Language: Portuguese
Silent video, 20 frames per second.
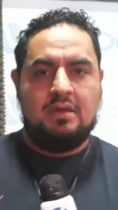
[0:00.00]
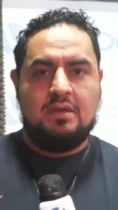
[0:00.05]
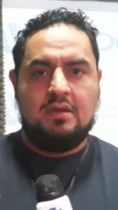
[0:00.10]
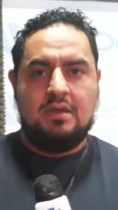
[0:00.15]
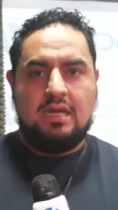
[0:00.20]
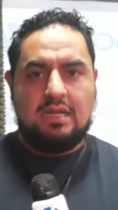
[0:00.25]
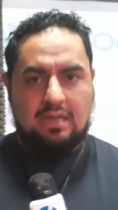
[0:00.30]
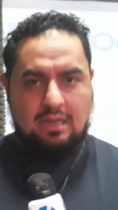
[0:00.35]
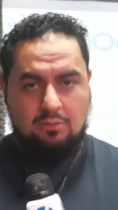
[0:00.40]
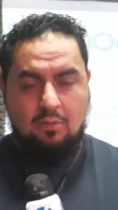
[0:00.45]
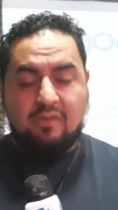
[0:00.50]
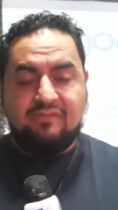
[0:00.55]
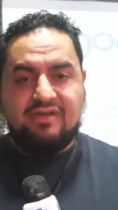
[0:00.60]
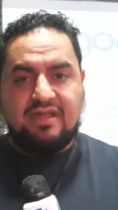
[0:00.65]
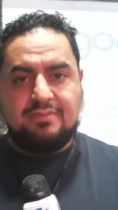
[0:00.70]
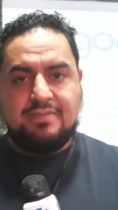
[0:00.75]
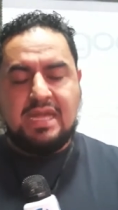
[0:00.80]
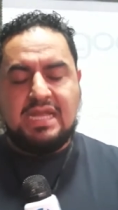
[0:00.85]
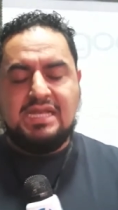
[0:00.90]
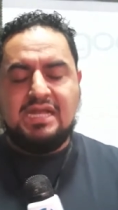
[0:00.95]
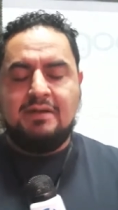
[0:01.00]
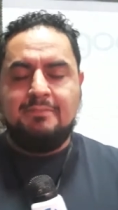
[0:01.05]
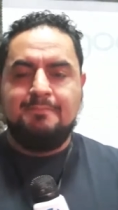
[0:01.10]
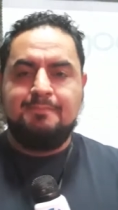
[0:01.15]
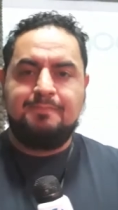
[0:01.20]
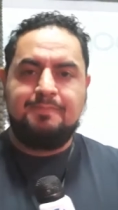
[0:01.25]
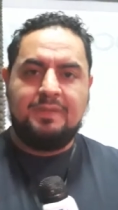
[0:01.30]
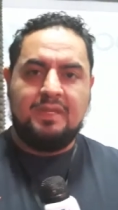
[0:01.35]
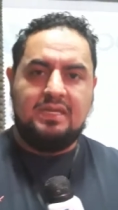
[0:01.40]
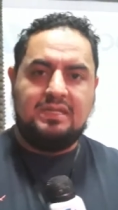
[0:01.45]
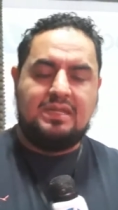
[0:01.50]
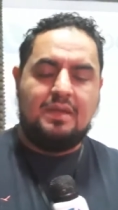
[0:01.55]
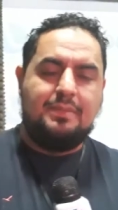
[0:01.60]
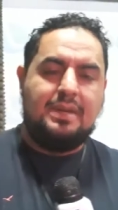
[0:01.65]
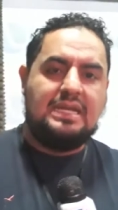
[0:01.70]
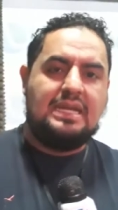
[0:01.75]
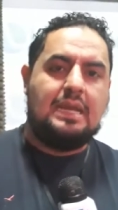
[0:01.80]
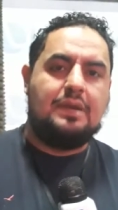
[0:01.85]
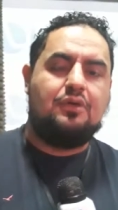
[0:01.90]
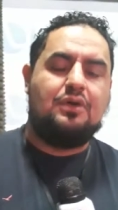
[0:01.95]
em Lagoa Vermelha e
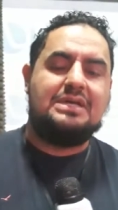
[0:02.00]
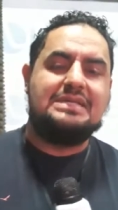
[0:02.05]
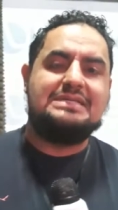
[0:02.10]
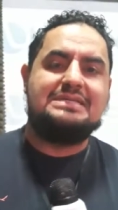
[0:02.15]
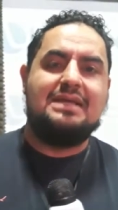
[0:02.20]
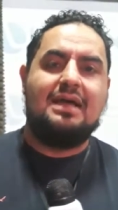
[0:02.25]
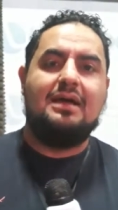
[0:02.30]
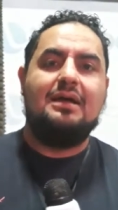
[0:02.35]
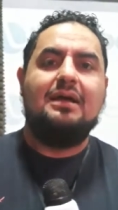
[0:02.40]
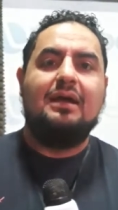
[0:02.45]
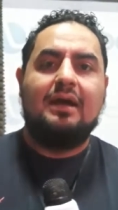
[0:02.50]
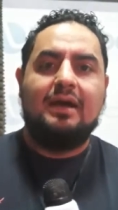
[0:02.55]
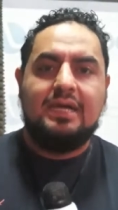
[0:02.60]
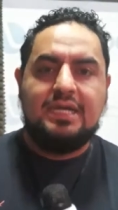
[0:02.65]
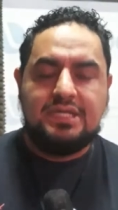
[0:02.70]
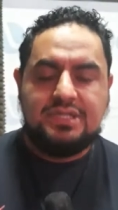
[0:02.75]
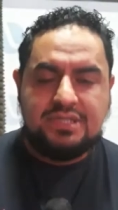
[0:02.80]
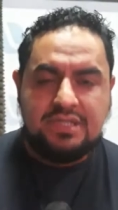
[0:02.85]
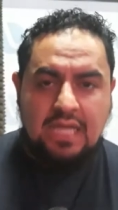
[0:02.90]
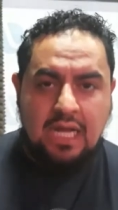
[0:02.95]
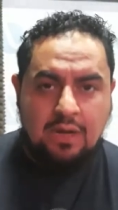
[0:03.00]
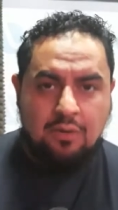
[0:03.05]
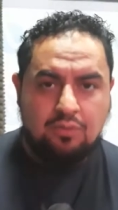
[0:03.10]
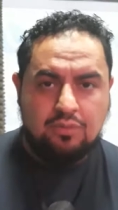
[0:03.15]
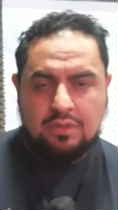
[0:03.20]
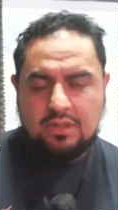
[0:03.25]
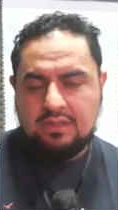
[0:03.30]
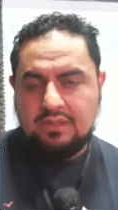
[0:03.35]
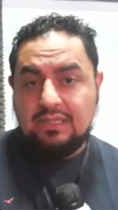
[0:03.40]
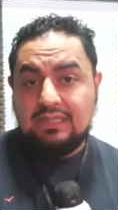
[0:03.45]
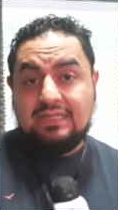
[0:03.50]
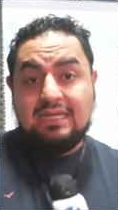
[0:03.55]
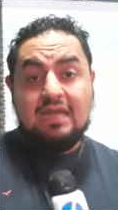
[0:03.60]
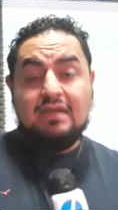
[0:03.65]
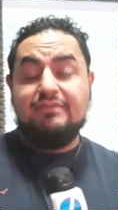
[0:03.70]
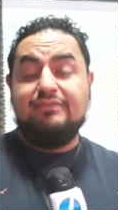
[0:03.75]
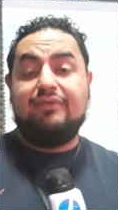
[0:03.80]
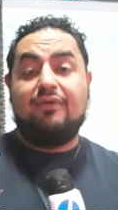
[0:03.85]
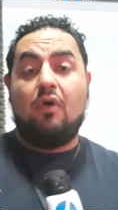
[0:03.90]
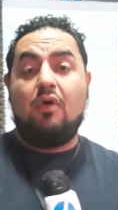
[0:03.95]
também na nossa região e que
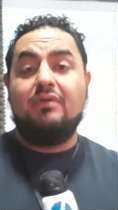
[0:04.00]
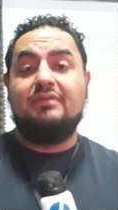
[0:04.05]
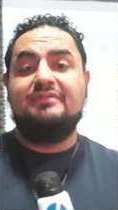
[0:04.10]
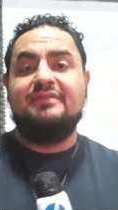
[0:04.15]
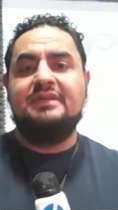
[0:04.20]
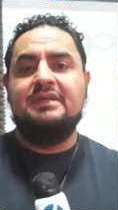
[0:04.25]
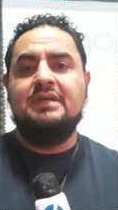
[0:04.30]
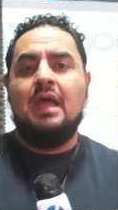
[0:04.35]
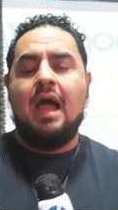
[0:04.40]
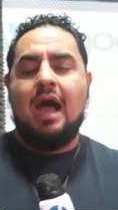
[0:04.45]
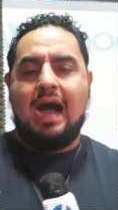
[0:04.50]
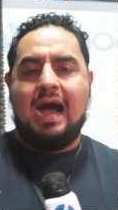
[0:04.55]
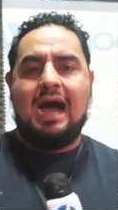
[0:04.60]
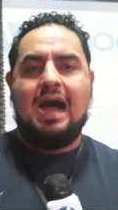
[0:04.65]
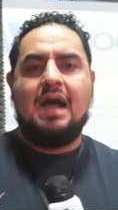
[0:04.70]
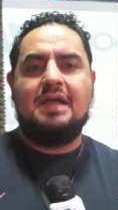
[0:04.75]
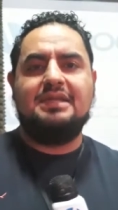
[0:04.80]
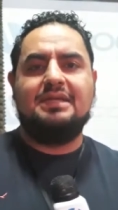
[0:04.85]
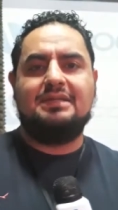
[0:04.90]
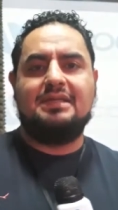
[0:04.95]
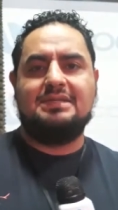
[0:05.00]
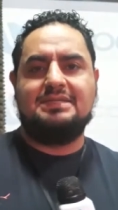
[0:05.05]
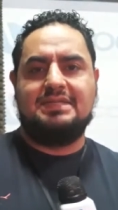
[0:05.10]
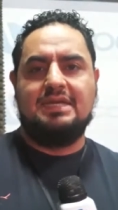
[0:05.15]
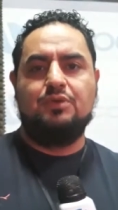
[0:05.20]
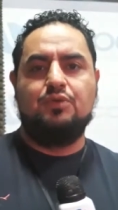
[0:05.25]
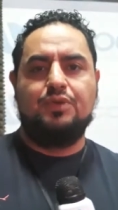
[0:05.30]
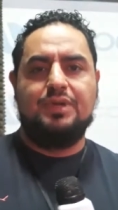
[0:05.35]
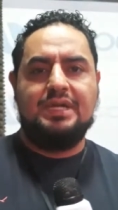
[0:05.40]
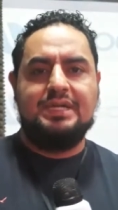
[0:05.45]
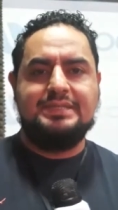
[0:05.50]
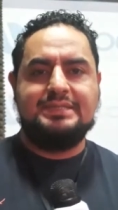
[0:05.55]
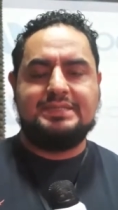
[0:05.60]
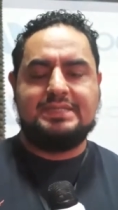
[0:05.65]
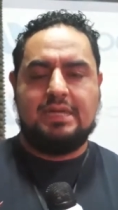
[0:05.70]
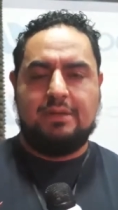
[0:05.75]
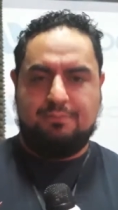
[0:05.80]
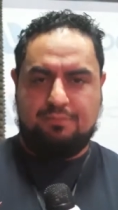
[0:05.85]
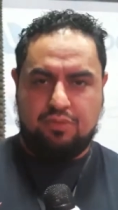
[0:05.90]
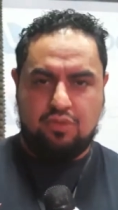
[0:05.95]
envolvem a área da
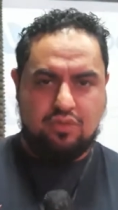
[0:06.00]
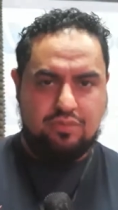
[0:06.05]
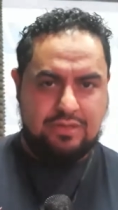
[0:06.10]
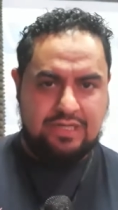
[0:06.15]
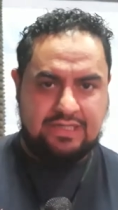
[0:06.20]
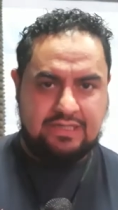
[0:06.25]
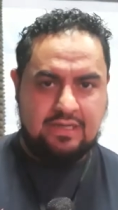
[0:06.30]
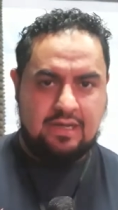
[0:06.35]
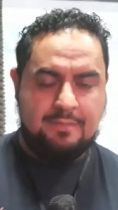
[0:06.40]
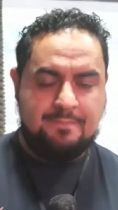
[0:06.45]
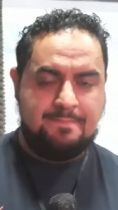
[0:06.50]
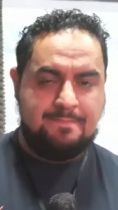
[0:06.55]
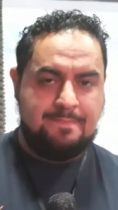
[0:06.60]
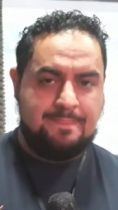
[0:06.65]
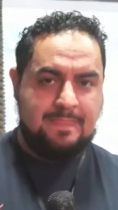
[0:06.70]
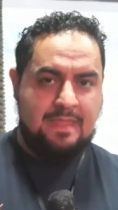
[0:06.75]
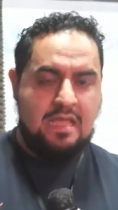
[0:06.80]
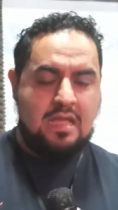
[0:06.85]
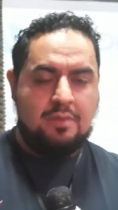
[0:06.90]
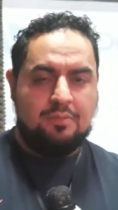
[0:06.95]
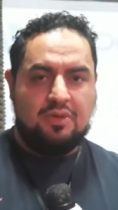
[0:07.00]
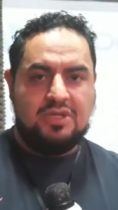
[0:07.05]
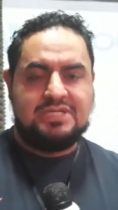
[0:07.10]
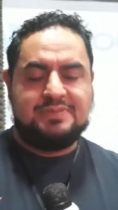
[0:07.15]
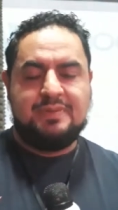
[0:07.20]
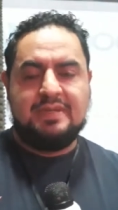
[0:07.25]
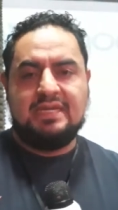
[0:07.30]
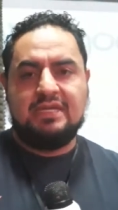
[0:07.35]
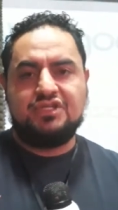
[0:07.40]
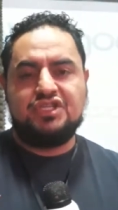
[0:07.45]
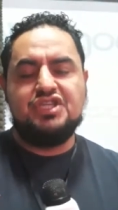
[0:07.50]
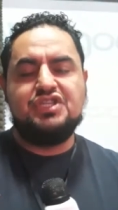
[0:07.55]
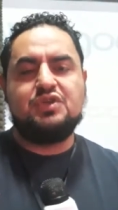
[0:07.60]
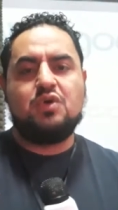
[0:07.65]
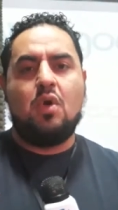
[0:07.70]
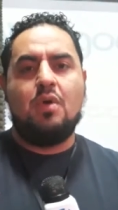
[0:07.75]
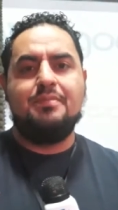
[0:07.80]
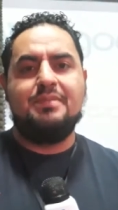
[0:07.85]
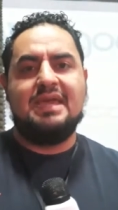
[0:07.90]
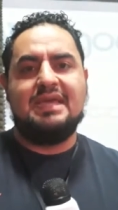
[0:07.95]
segurança pública. Pois bem, a gente
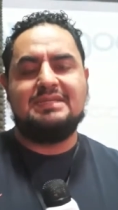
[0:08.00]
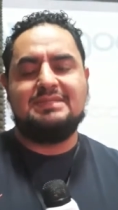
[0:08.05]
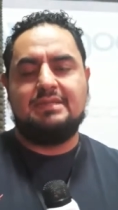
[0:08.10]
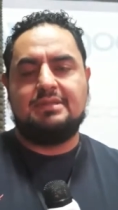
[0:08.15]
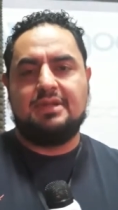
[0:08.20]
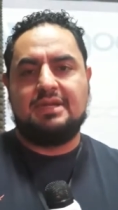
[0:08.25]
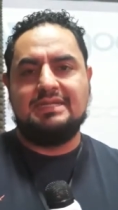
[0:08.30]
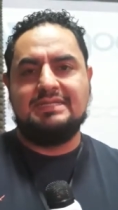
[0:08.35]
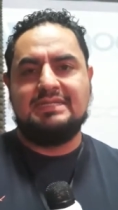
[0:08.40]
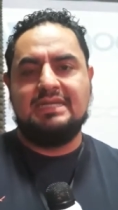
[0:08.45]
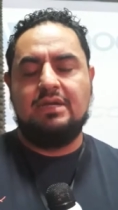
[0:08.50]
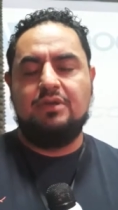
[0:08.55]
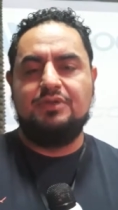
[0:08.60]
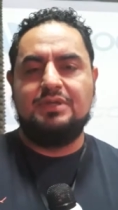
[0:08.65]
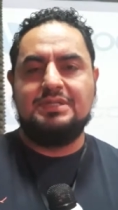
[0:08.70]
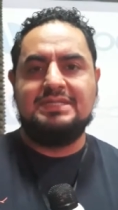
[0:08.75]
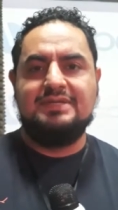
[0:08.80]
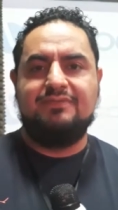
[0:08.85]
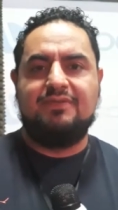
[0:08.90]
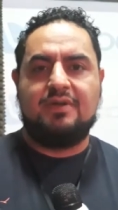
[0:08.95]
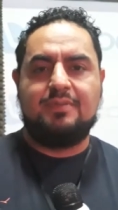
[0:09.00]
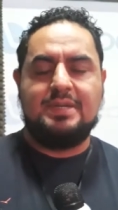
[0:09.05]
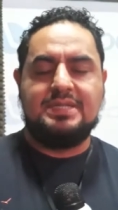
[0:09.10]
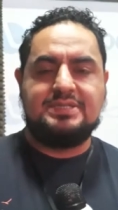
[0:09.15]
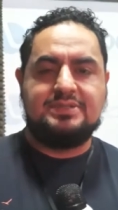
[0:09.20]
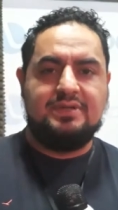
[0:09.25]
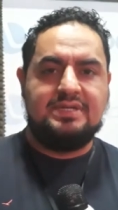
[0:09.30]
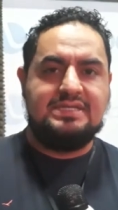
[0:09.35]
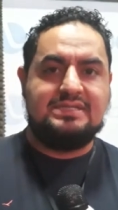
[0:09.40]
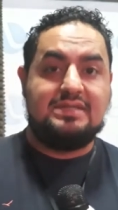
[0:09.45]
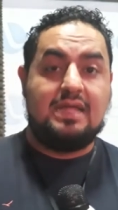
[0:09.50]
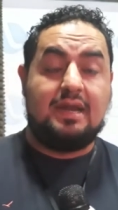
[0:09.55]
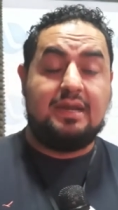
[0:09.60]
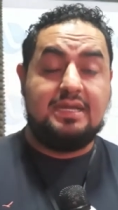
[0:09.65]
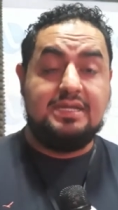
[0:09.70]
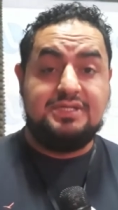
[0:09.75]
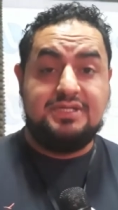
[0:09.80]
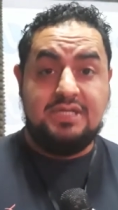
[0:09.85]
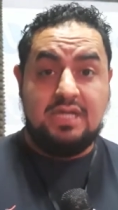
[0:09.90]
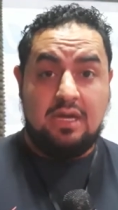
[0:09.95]
começa trazendo as informações da
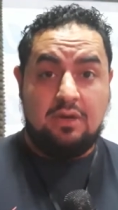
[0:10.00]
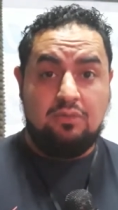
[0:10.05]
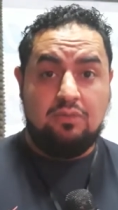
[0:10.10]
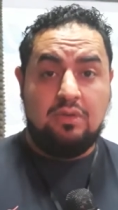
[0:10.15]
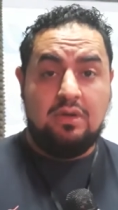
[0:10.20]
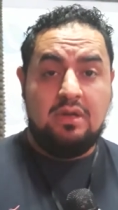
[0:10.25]
região